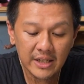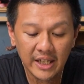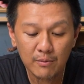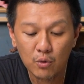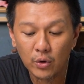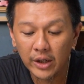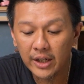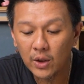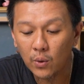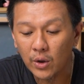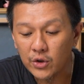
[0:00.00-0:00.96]
Jadi
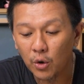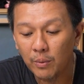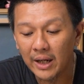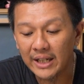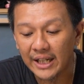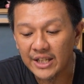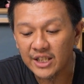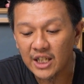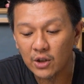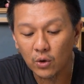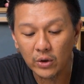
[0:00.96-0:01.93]
mungkin gue coba dari
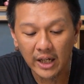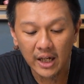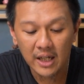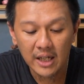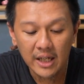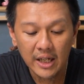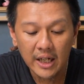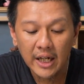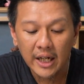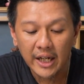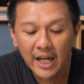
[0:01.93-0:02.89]
sini dulu ya.
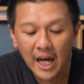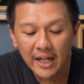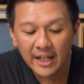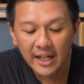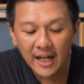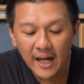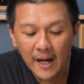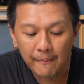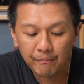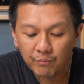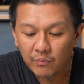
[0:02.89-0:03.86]
Ini ada
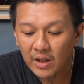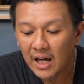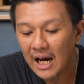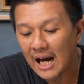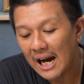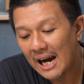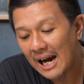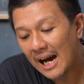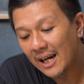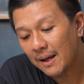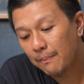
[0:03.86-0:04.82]

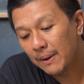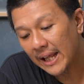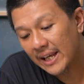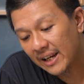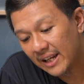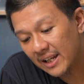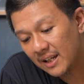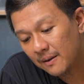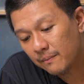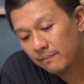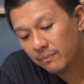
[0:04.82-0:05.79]
ada Blairy
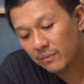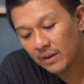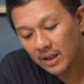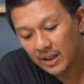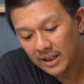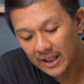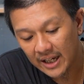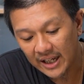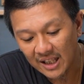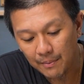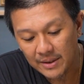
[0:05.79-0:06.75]

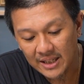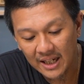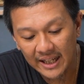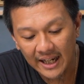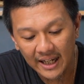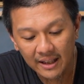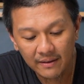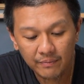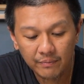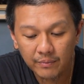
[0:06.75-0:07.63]
yang kita bisa lihat.